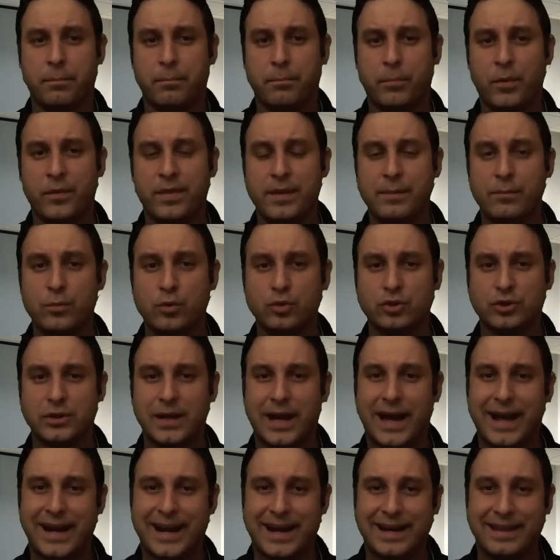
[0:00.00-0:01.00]
podemos
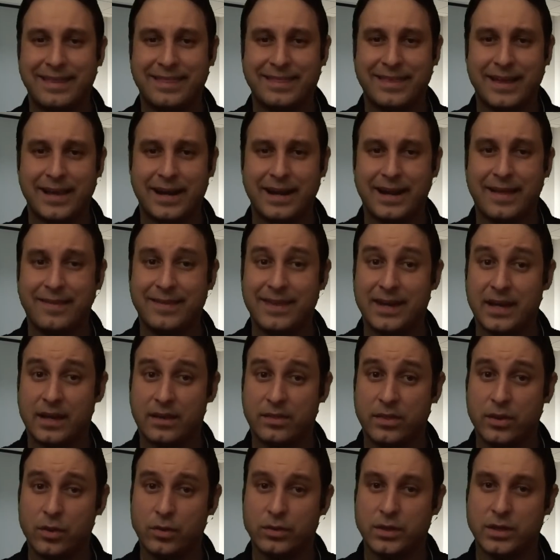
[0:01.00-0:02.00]
analizar la
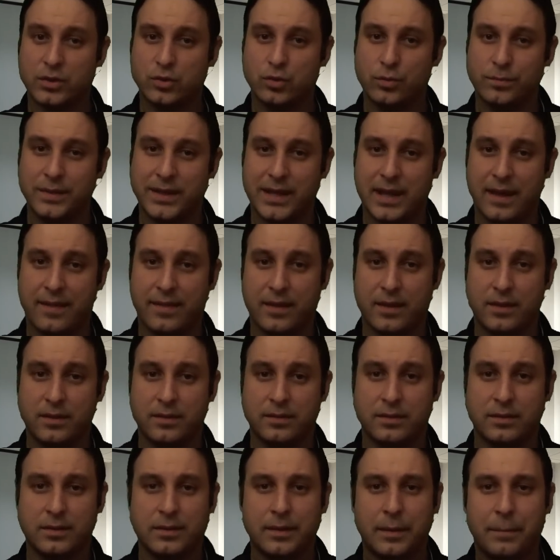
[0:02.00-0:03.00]
dirección de su mirada
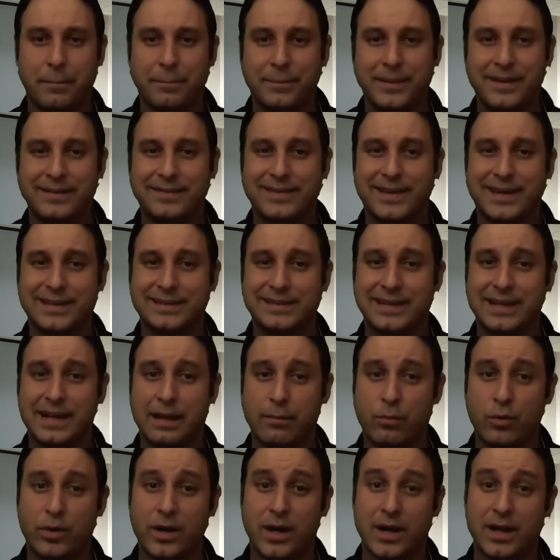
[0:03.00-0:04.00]
mientras
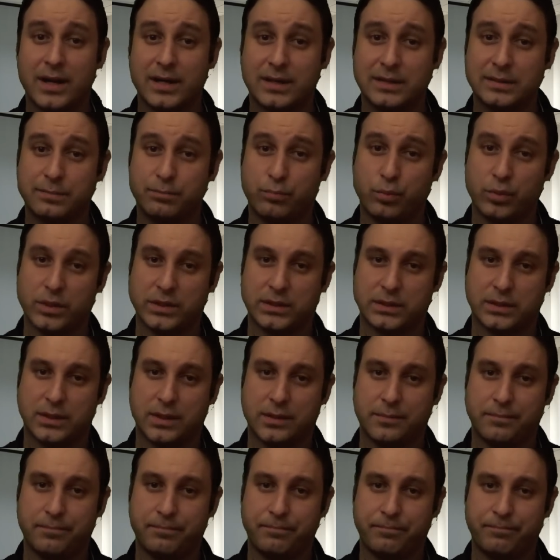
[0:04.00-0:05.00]
elabora la respuesta.
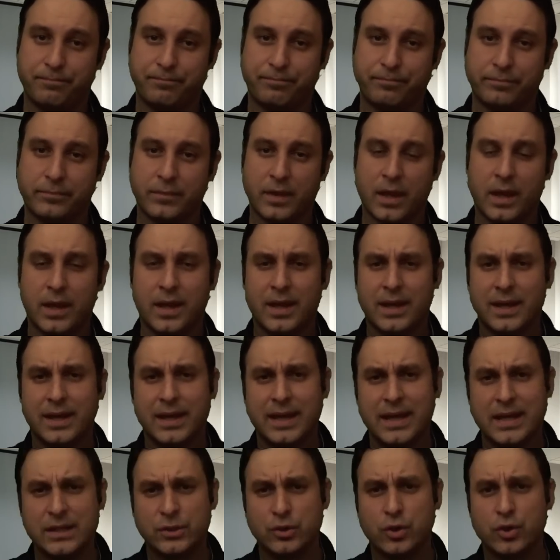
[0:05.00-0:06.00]

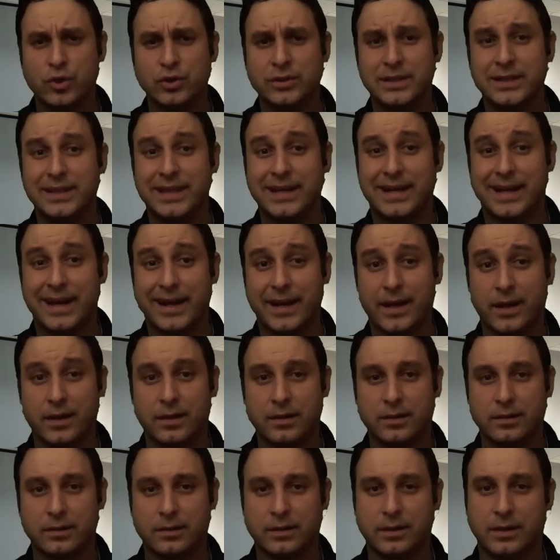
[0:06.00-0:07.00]
Esto nos
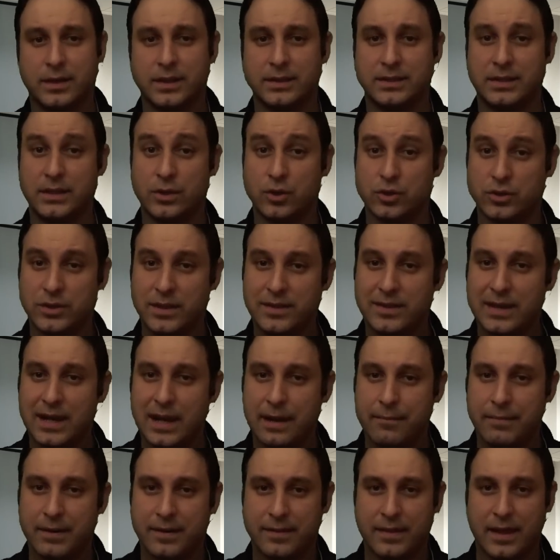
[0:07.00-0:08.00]
indicará que si nos dice
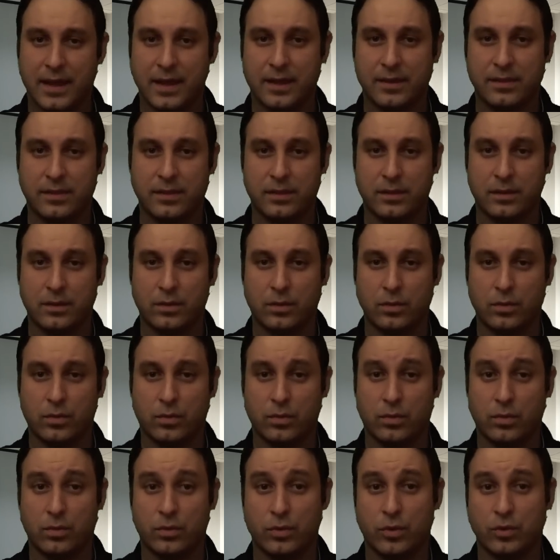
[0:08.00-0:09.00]
la verdad
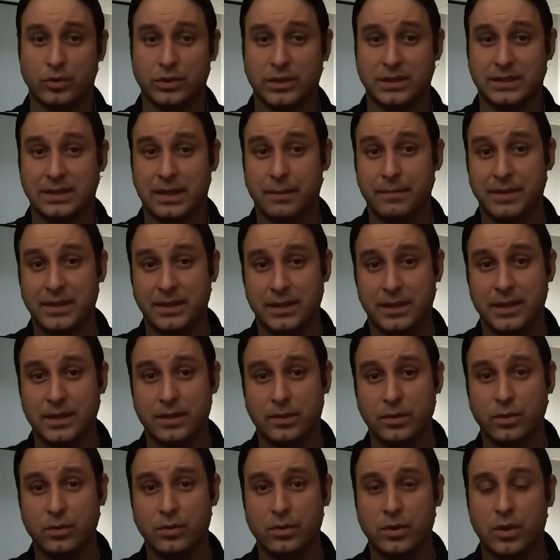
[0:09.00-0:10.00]
o nos está
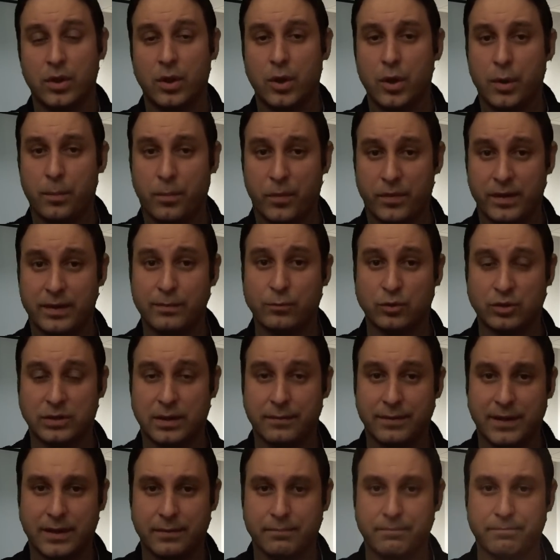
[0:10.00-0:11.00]
mintiendo, lo podremos
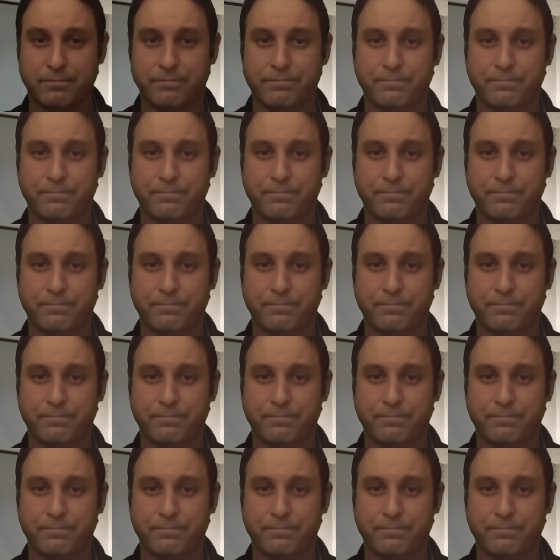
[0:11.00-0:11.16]
saber.